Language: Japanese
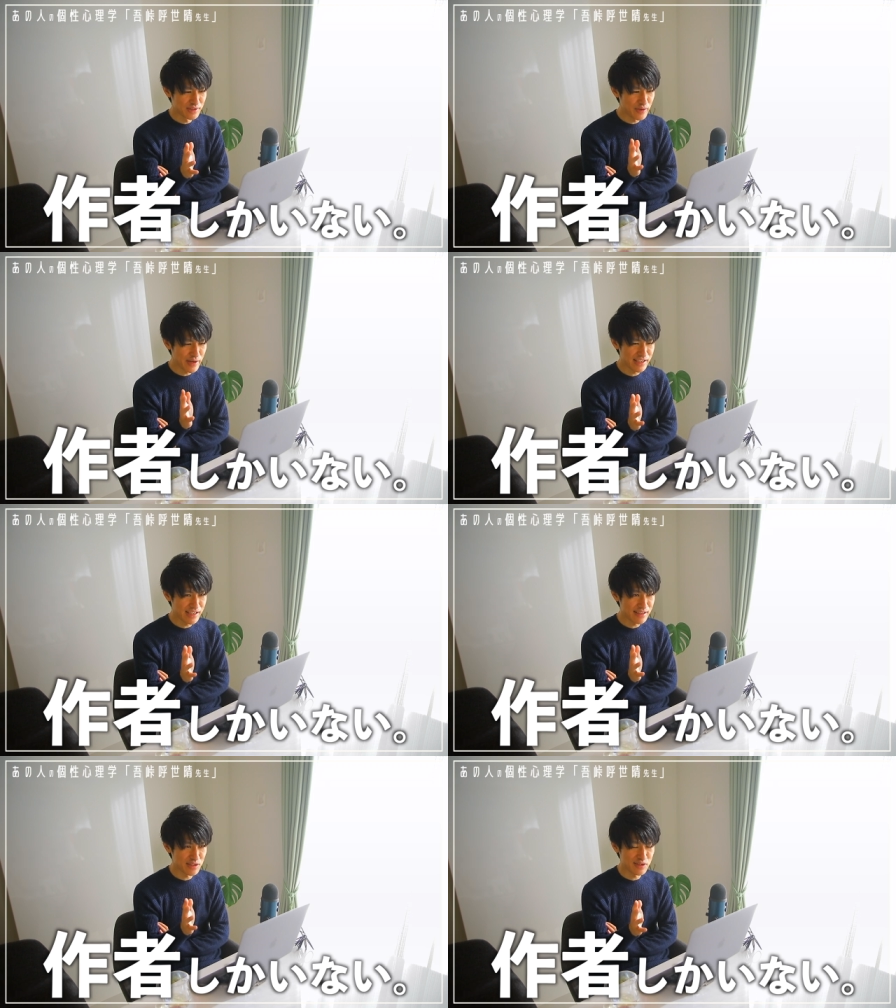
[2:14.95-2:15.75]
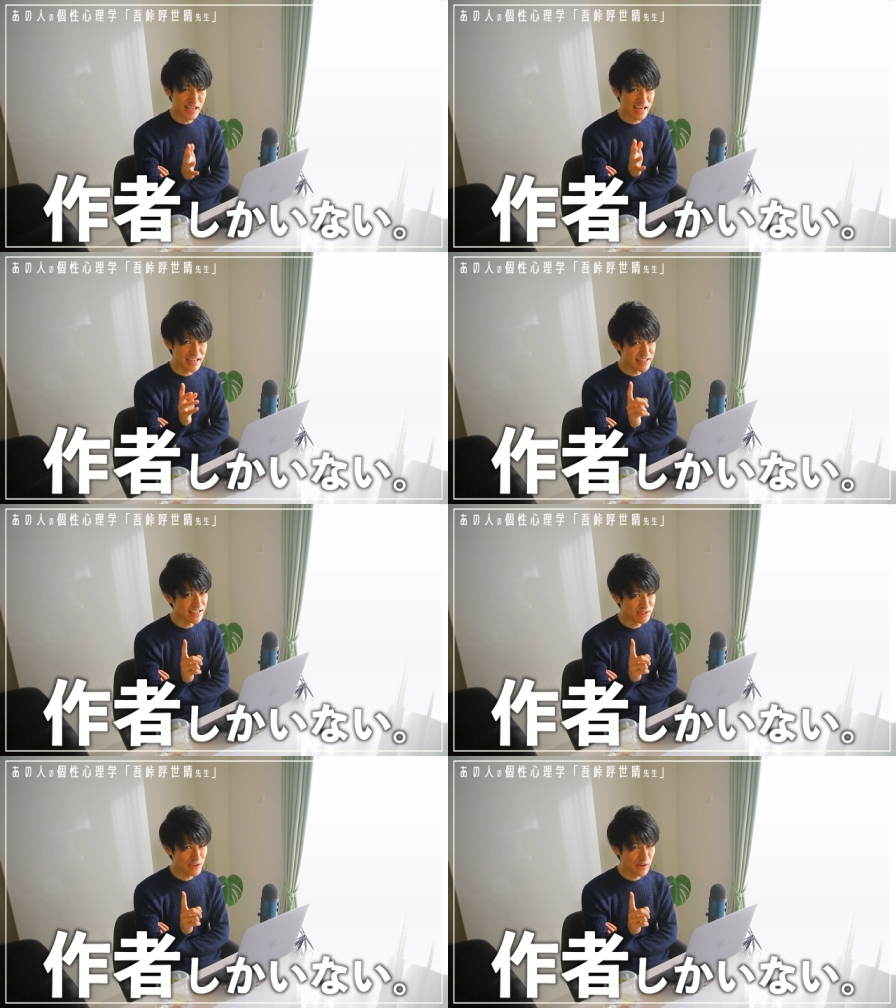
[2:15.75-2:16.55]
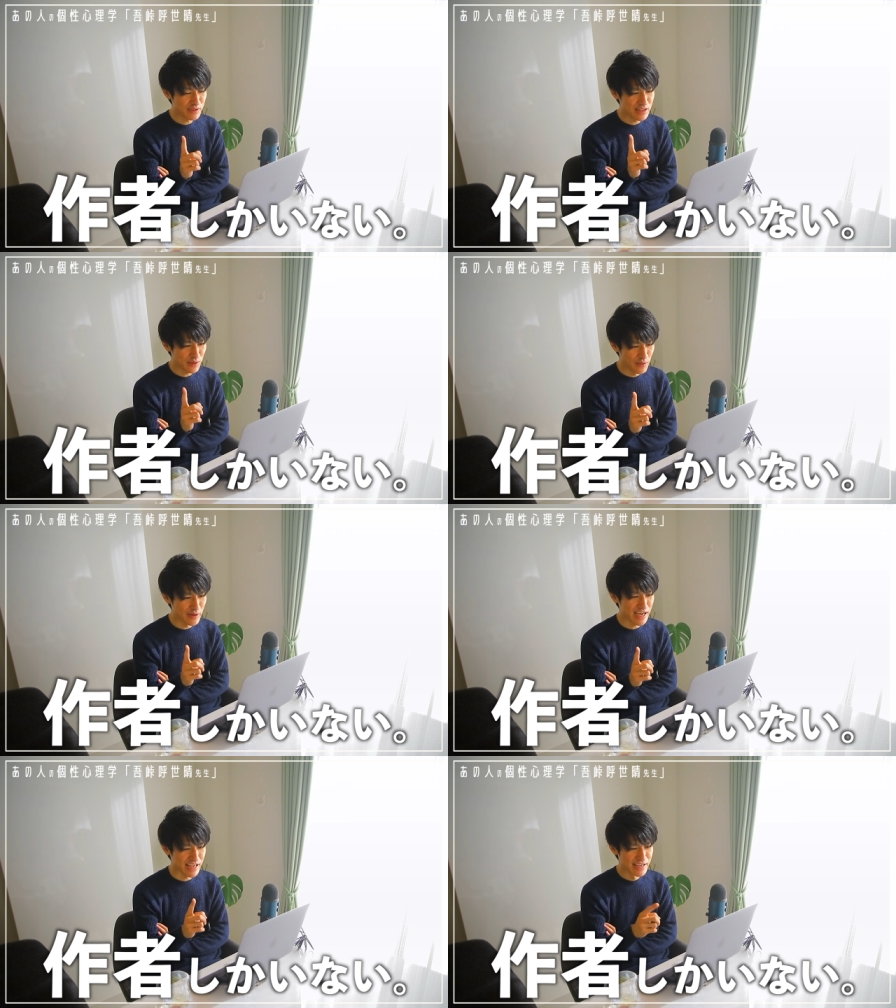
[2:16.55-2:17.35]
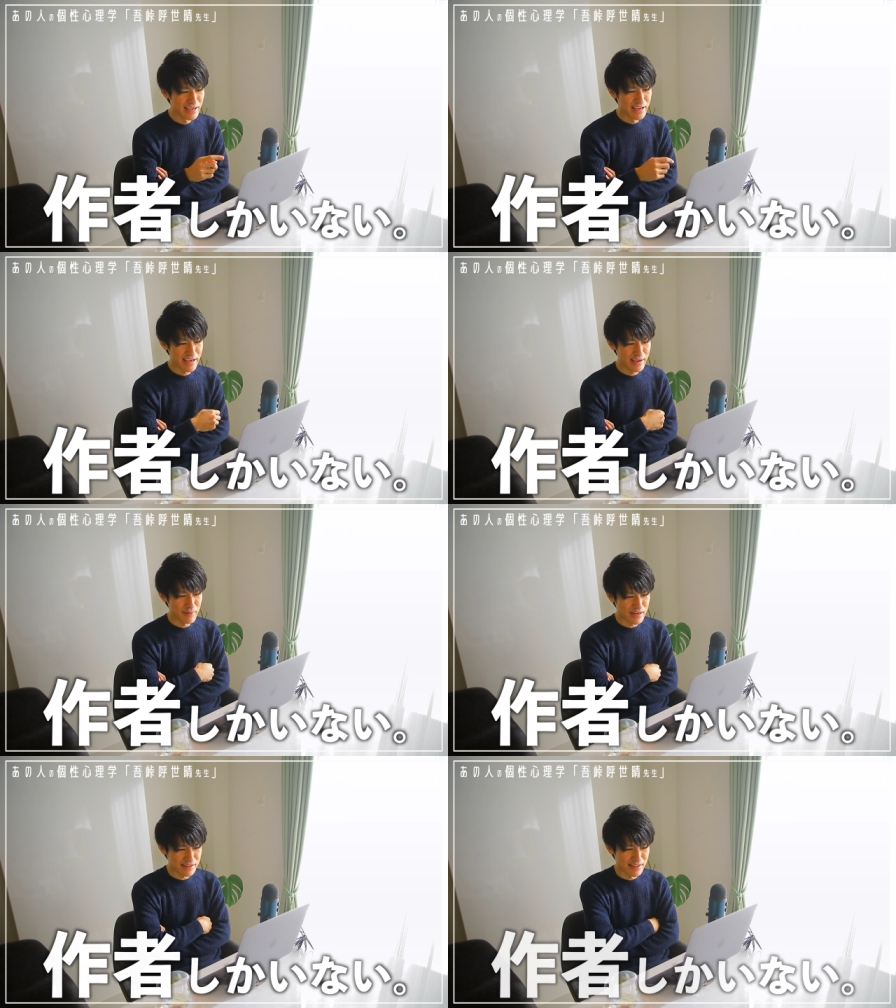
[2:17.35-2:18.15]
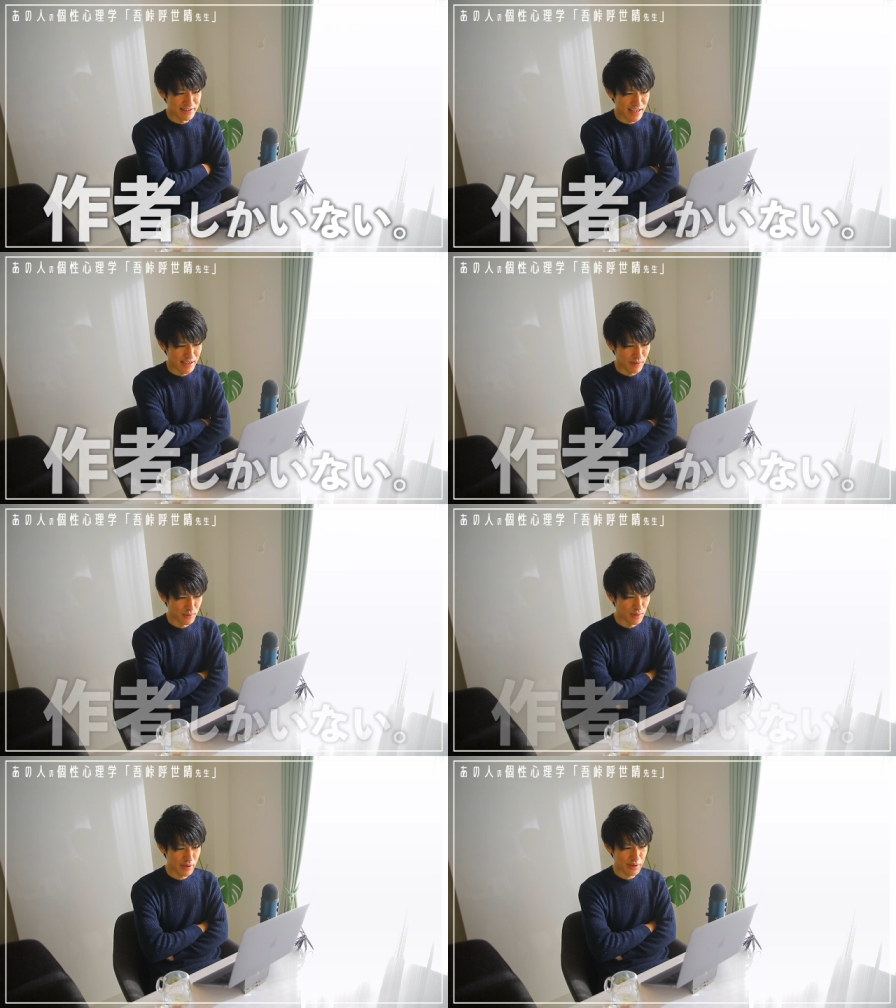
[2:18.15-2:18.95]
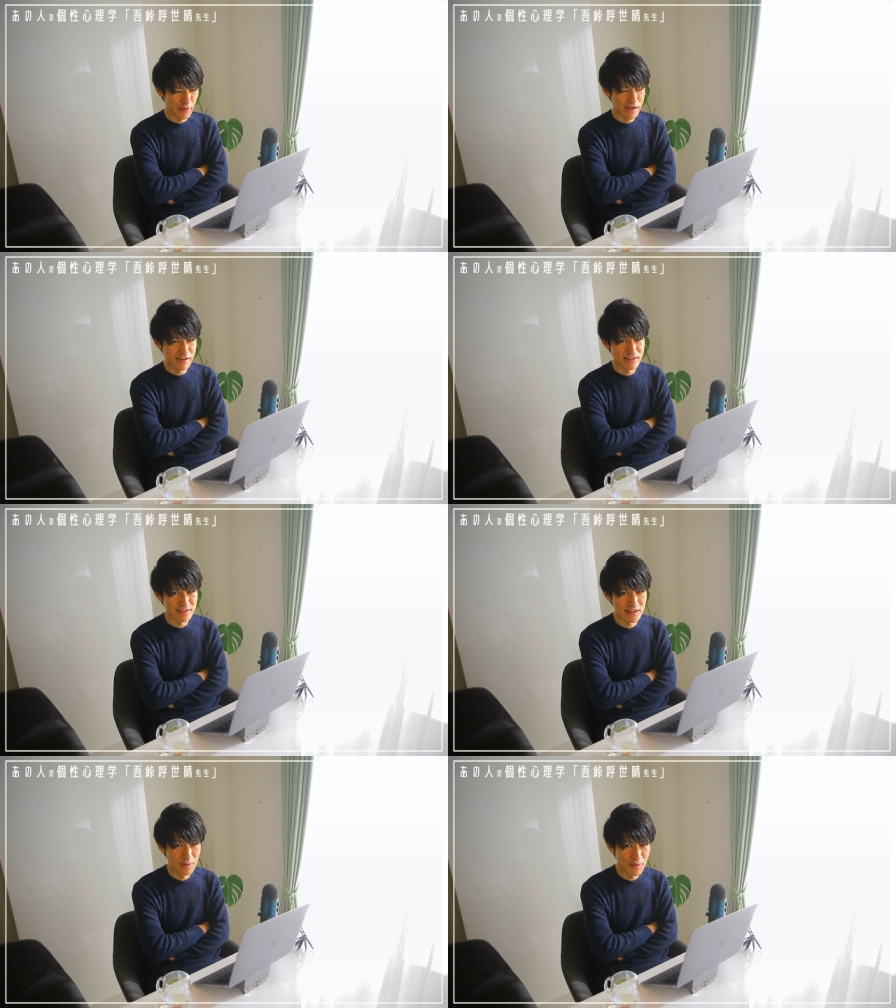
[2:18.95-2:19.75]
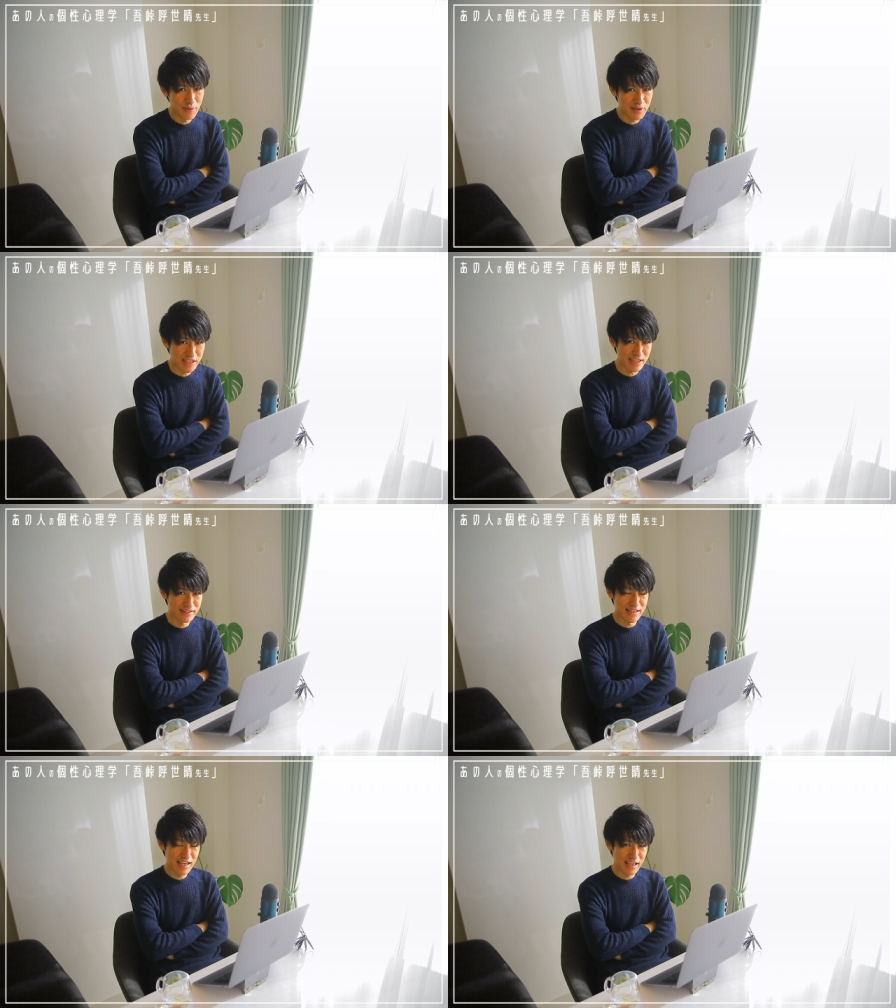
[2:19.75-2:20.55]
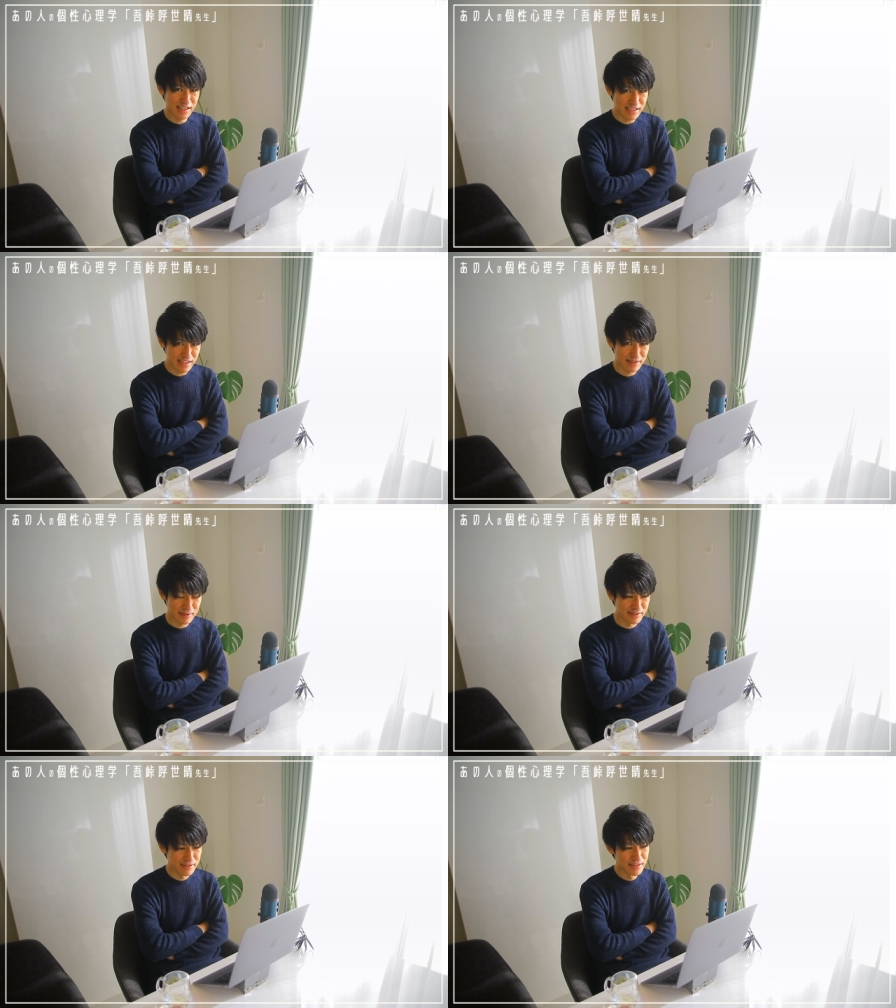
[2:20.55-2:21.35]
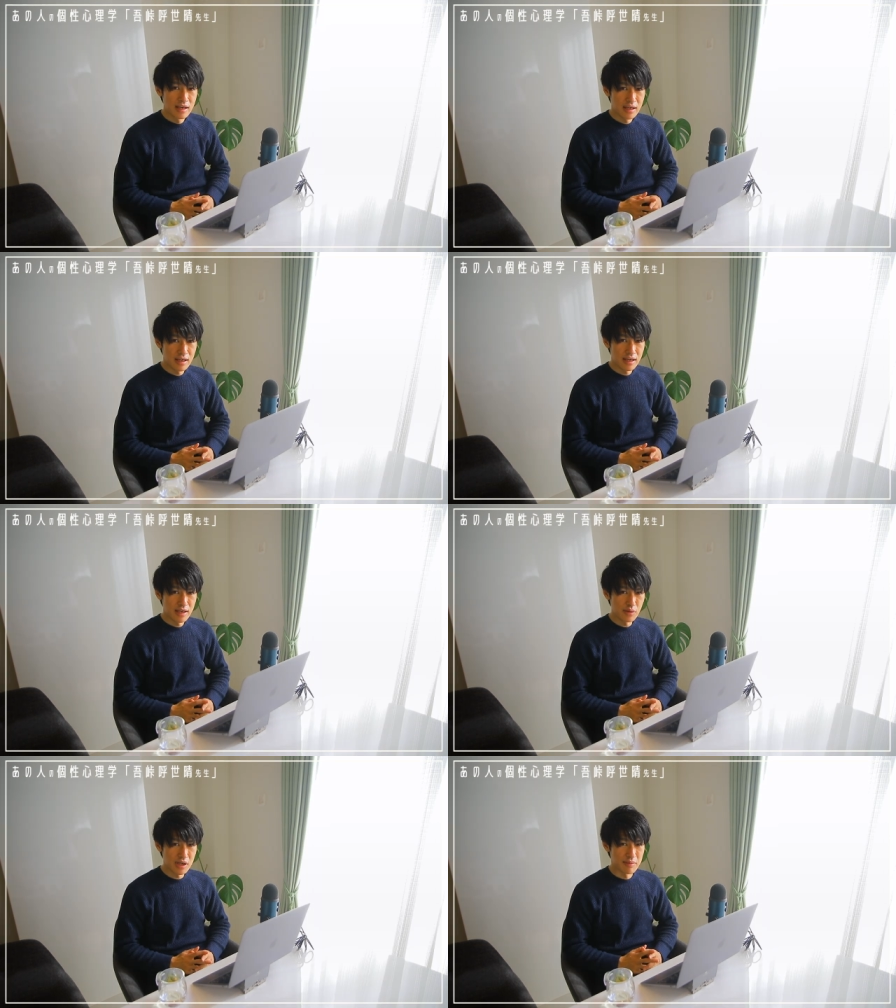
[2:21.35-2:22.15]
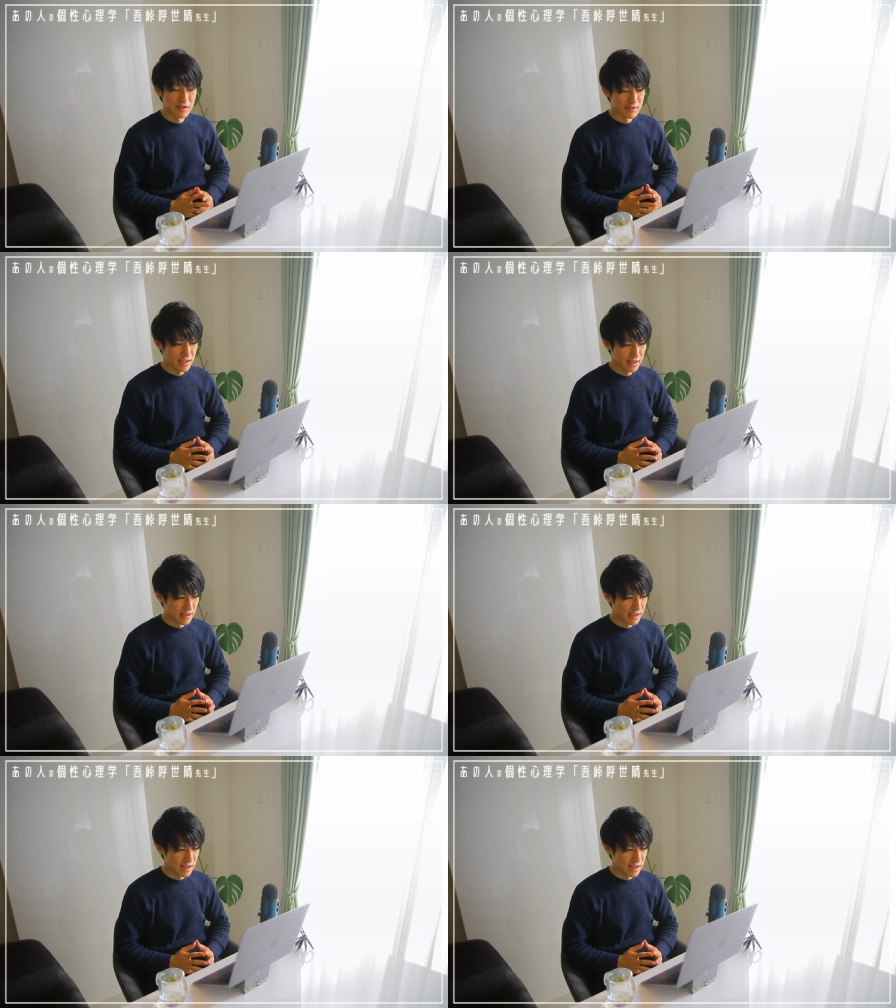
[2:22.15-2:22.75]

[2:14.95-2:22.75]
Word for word: というわけで、その第1弾ということで、今回、ワニ先生、五峠豊春先生の方を活かせていただきます。今回もですね、